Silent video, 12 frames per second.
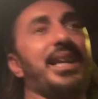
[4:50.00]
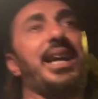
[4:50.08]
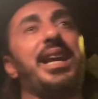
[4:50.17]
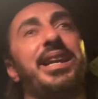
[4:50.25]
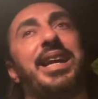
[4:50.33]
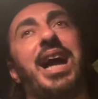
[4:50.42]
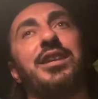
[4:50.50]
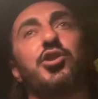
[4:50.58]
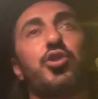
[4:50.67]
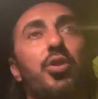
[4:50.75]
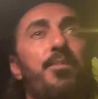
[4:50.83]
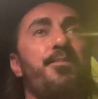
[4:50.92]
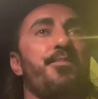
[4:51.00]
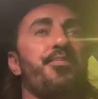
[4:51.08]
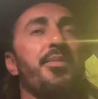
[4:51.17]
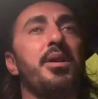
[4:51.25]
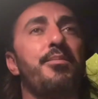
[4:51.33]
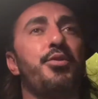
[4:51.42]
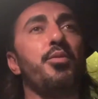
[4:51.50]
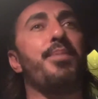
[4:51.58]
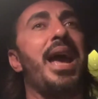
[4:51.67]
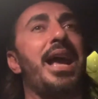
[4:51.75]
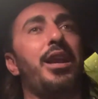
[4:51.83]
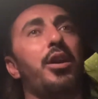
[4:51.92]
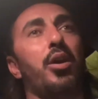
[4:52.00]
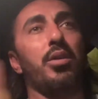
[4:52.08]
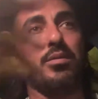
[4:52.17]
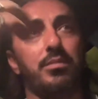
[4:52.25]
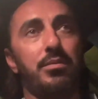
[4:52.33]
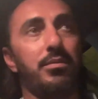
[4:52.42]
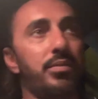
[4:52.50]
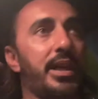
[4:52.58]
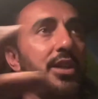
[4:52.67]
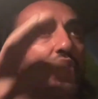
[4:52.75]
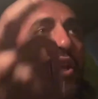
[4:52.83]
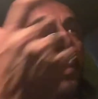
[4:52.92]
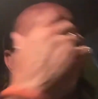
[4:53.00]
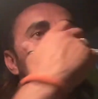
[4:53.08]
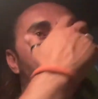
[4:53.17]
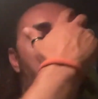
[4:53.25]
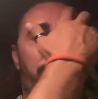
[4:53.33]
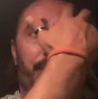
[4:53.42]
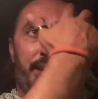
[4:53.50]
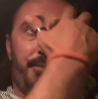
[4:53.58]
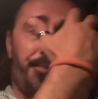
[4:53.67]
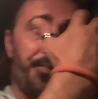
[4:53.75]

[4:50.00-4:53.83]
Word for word: è il calcio più bello che c'è in Europa,